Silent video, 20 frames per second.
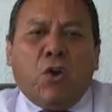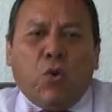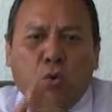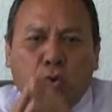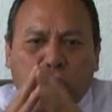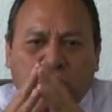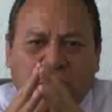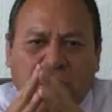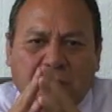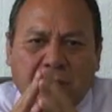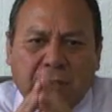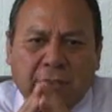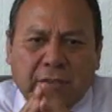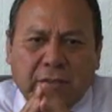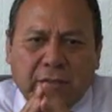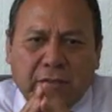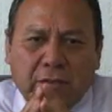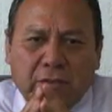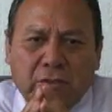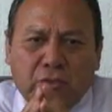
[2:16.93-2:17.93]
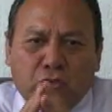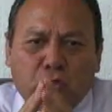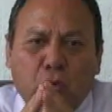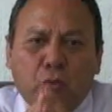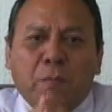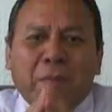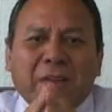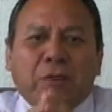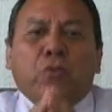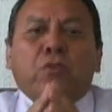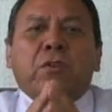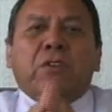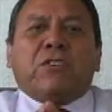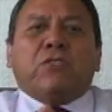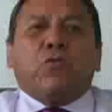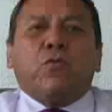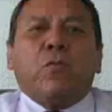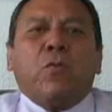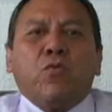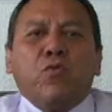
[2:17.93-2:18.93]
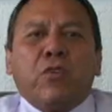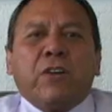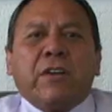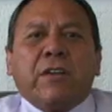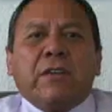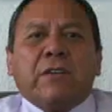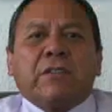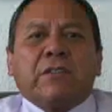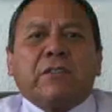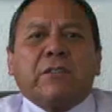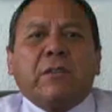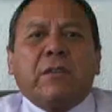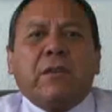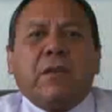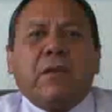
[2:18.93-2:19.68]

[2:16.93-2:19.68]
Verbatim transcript: ustedes son mejores como mujeres,